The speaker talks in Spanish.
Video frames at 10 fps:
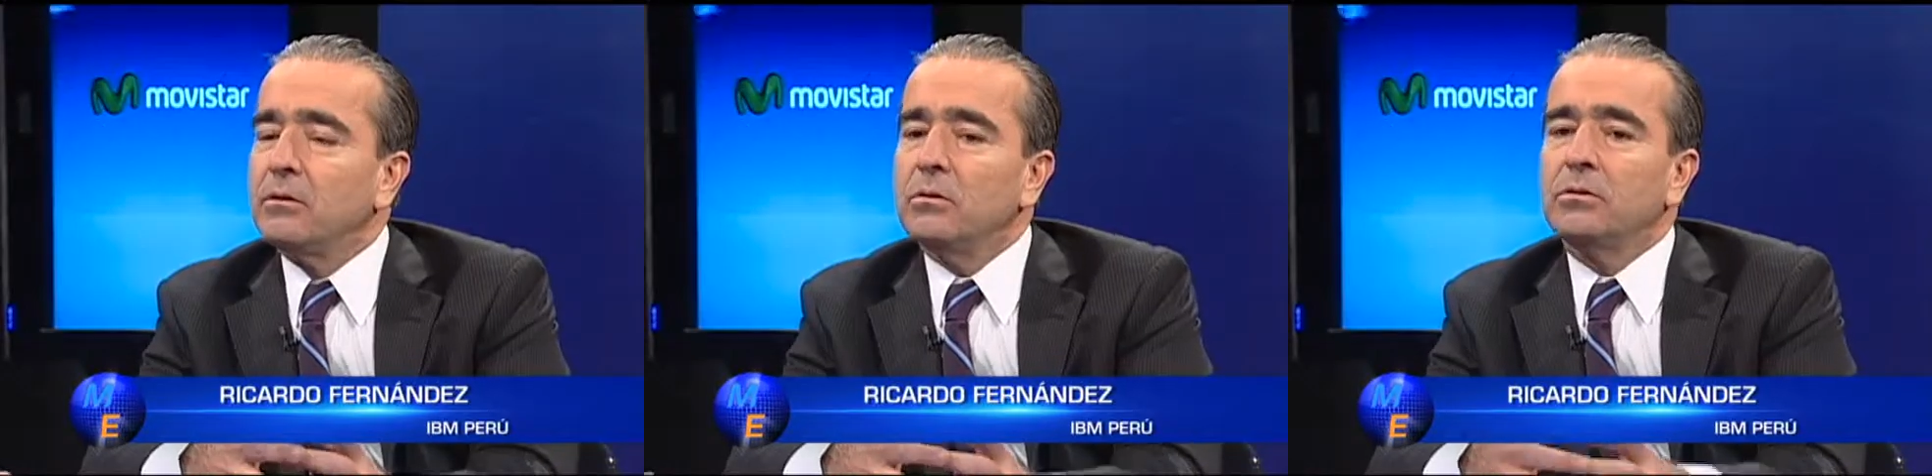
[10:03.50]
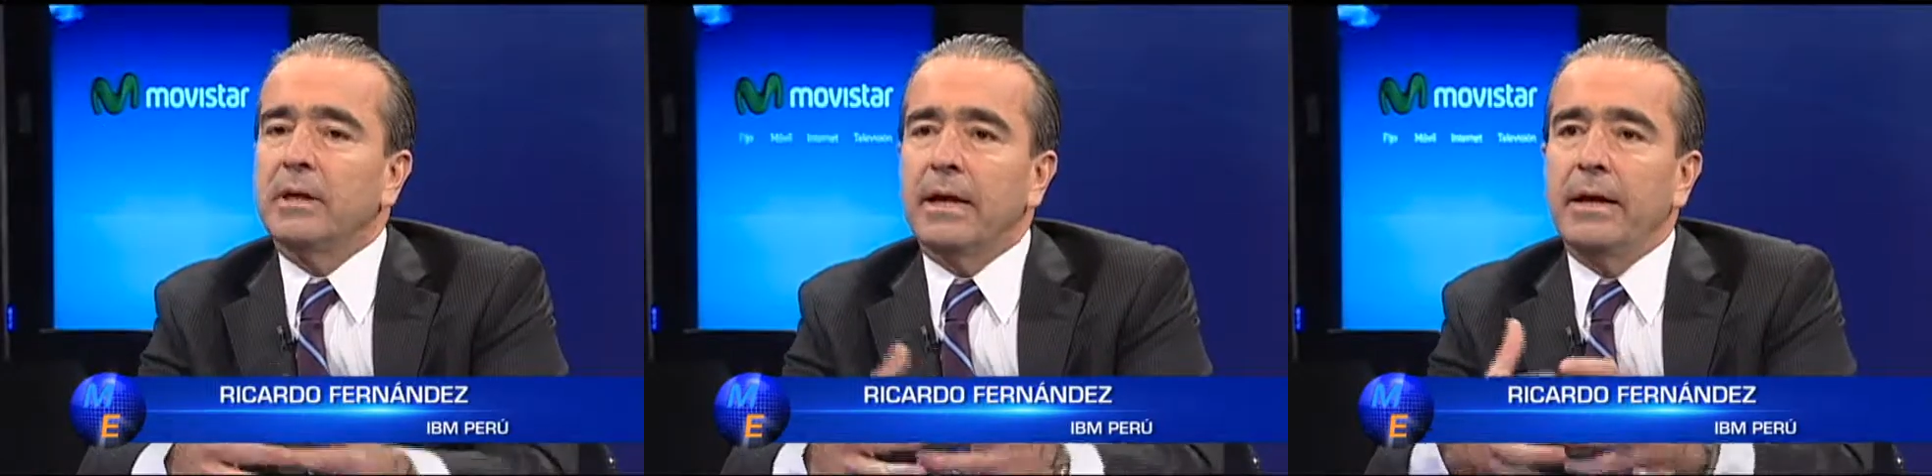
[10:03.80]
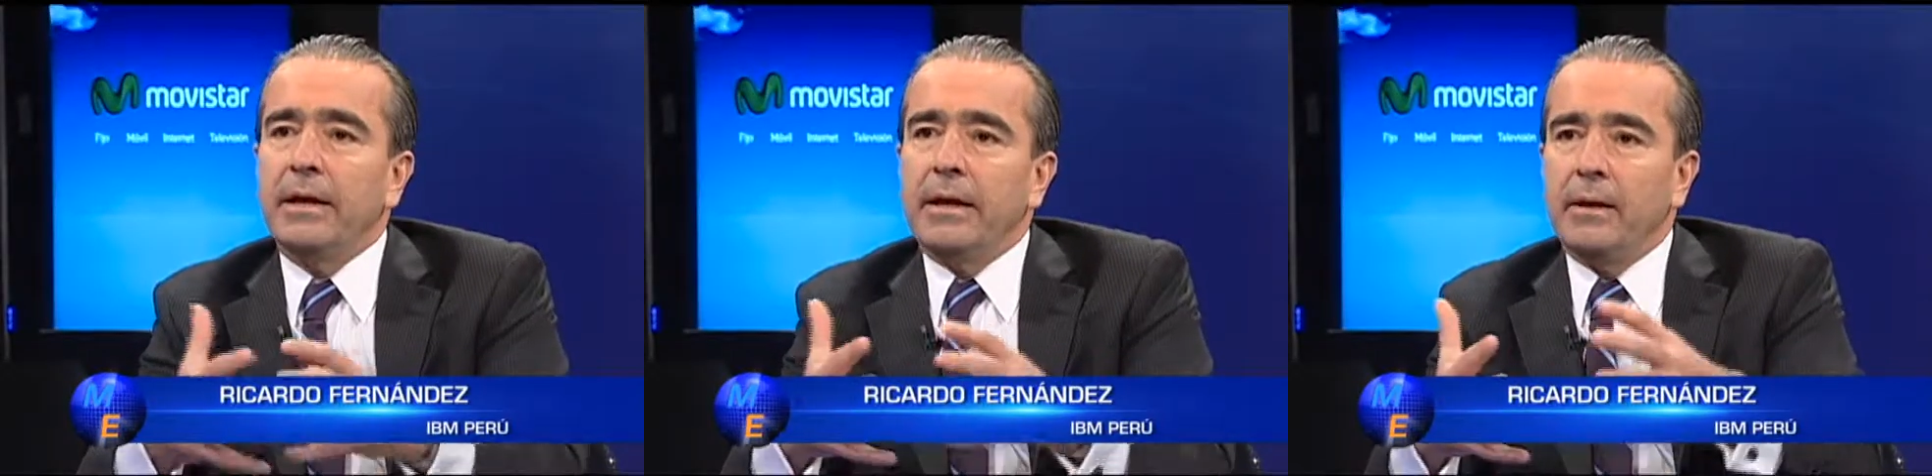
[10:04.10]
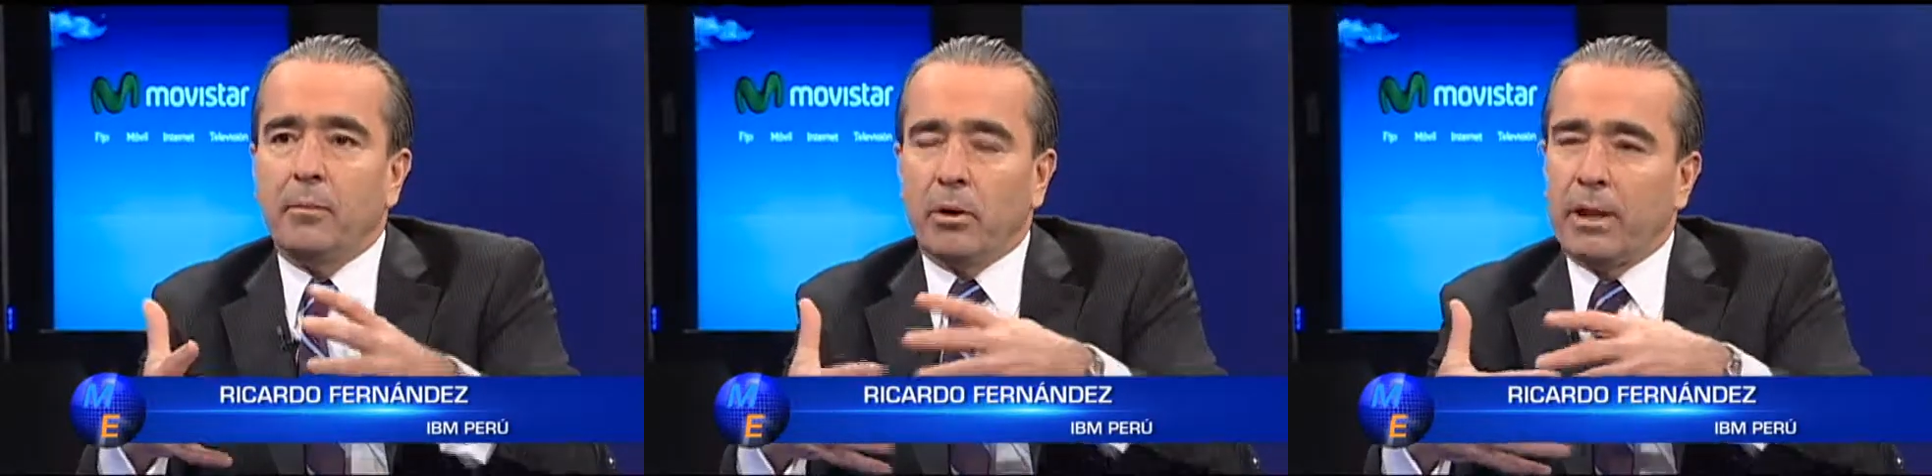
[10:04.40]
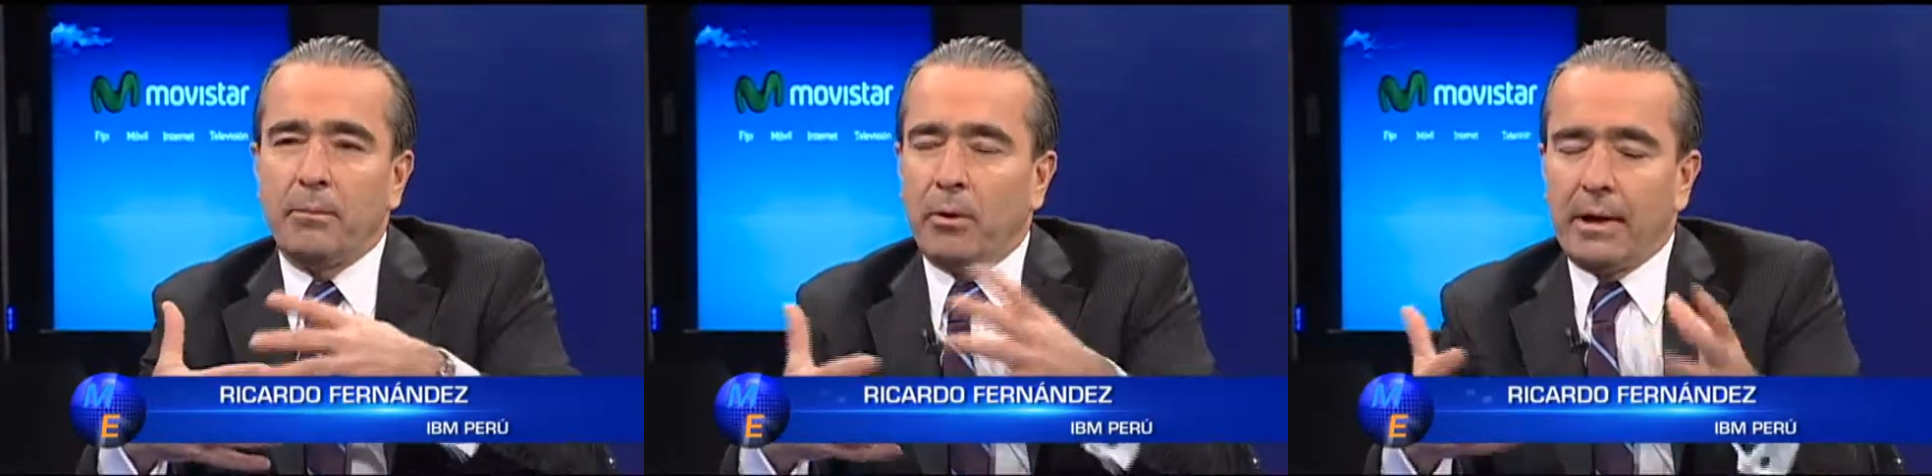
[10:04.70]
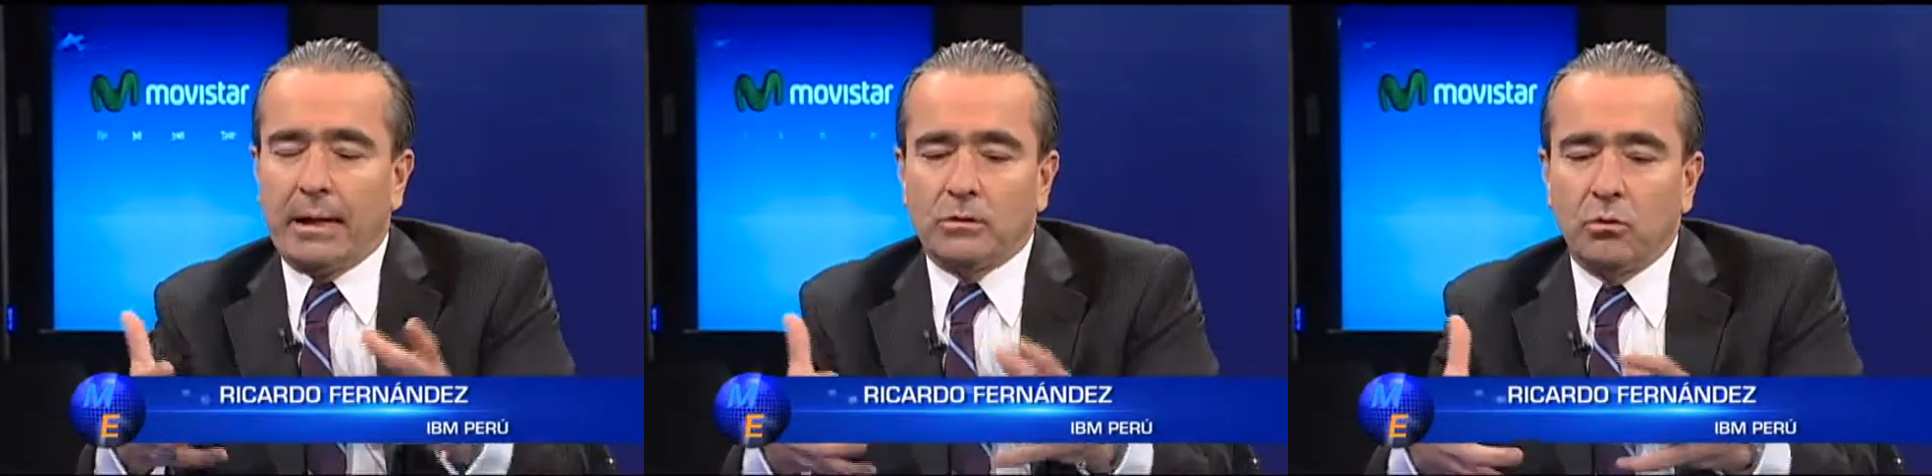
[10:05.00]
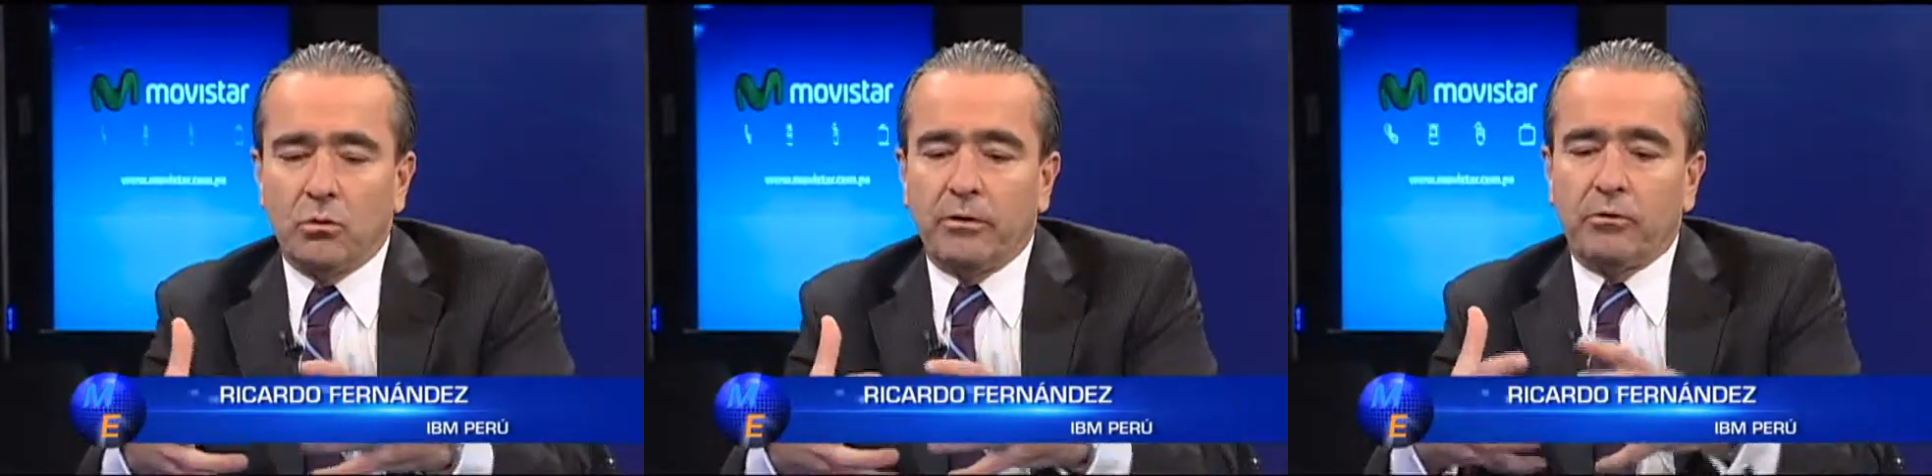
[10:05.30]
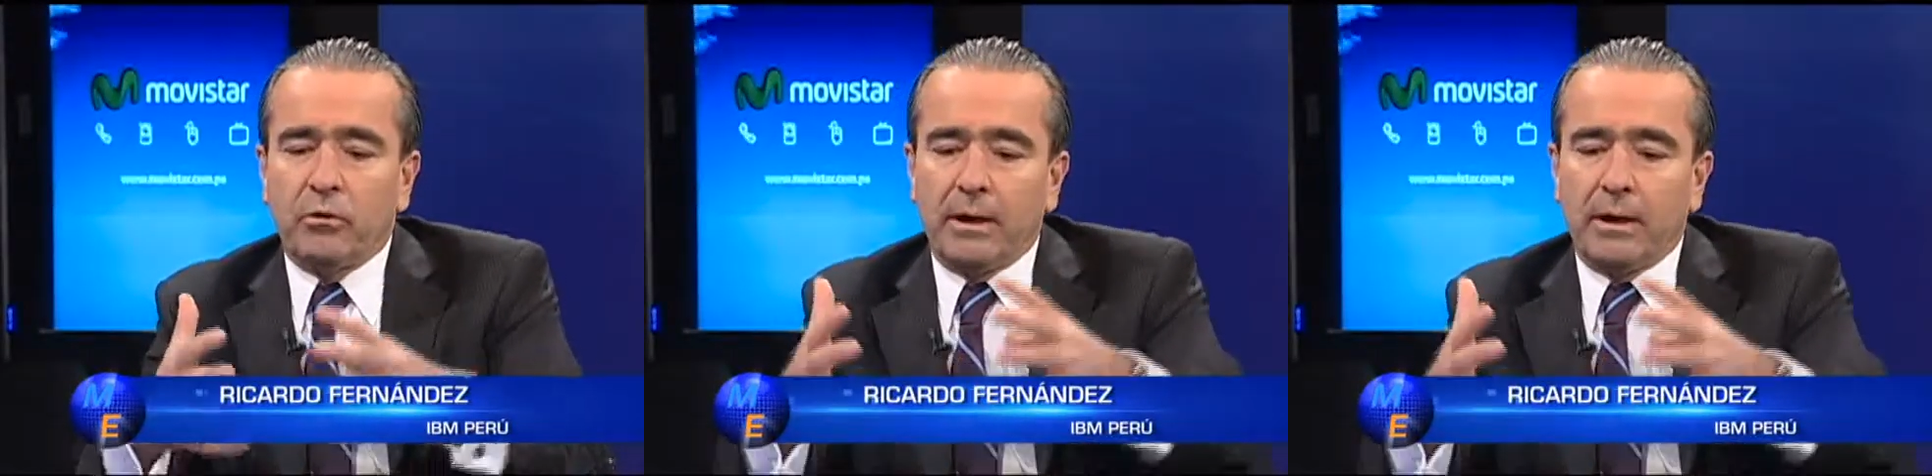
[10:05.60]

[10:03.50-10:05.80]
¿no? O sea, por ejemplo, en el caso nuestro,